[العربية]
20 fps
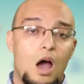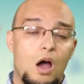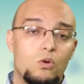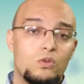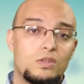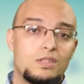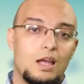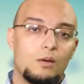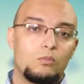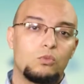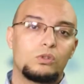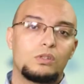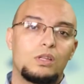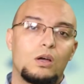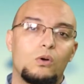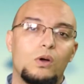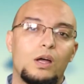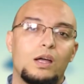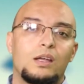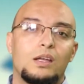او نستعملوا
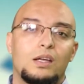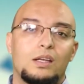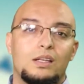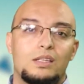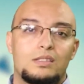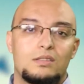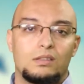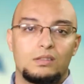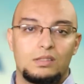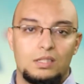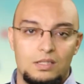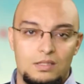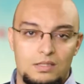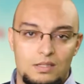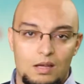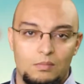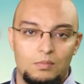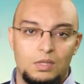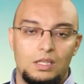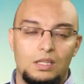الدواء لي زونتي
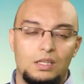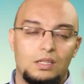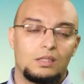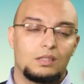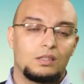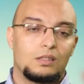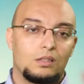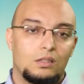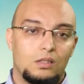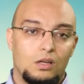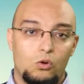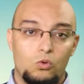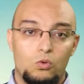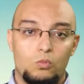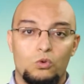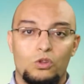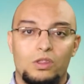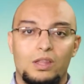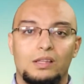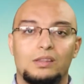هيستامينيك او
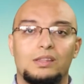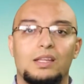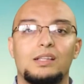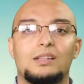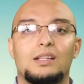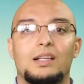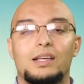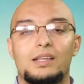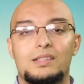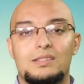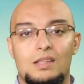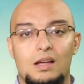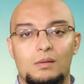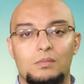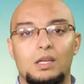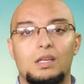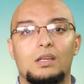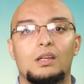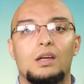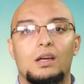المضادات
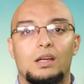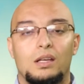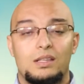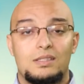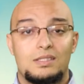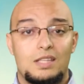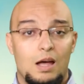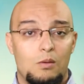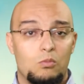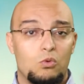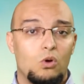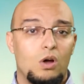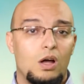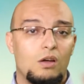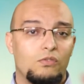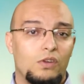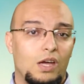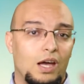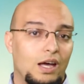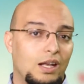الهيستامين اللي نستعملوها
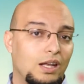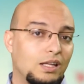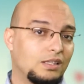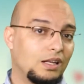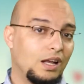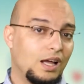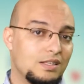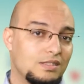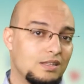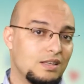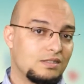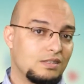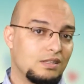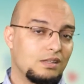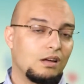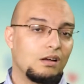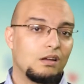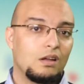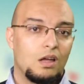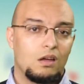في حالات
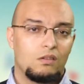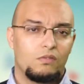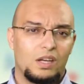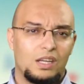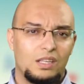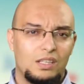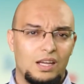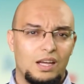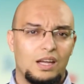الحساسيه فان